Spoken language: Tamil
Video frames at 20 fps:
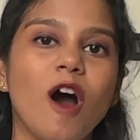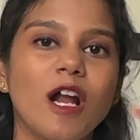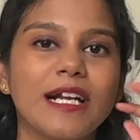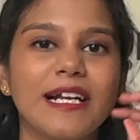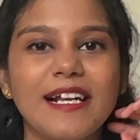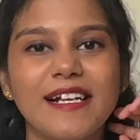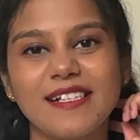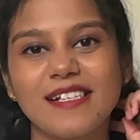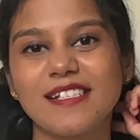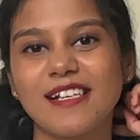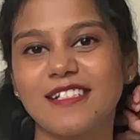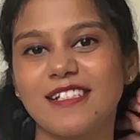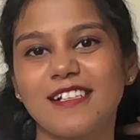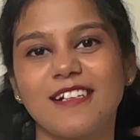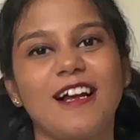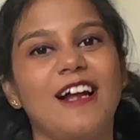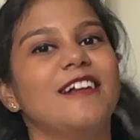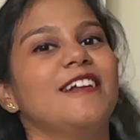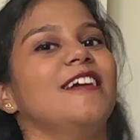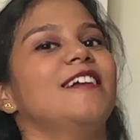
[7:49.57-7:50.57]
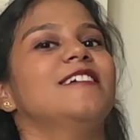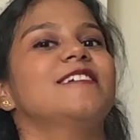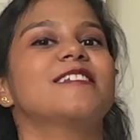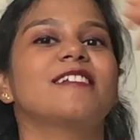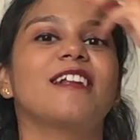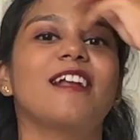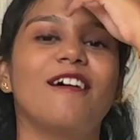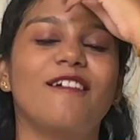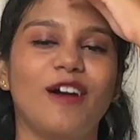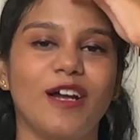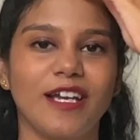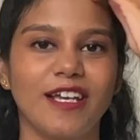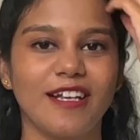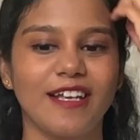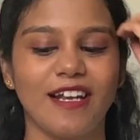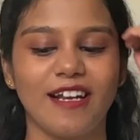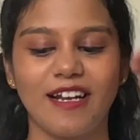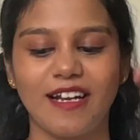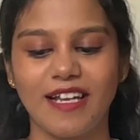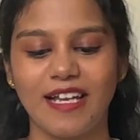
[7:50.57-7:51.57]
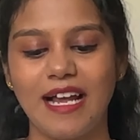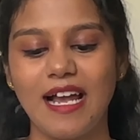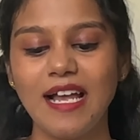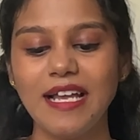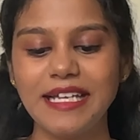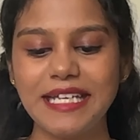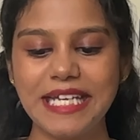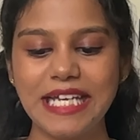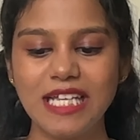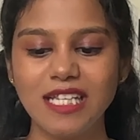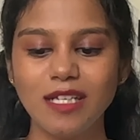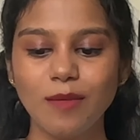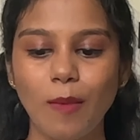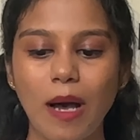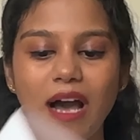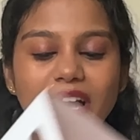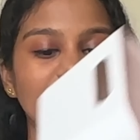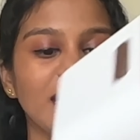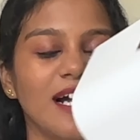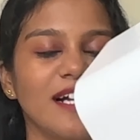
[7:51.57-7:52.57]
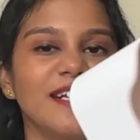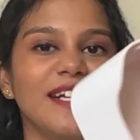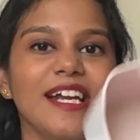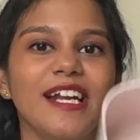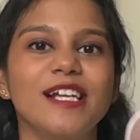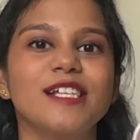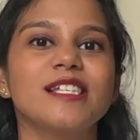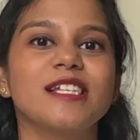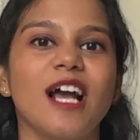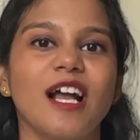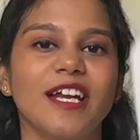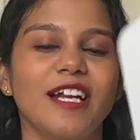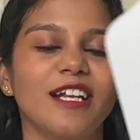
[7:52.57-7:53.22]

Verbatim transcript: ஆர்கனைசர்ஸ் அண்ட் கண்டெய்னர்ஸ் தான் நான் வாங்கியிருக்கேன்னு நினைக்கிறேன் இது மாதிரி கண்டெய்னர்ஸ் நான்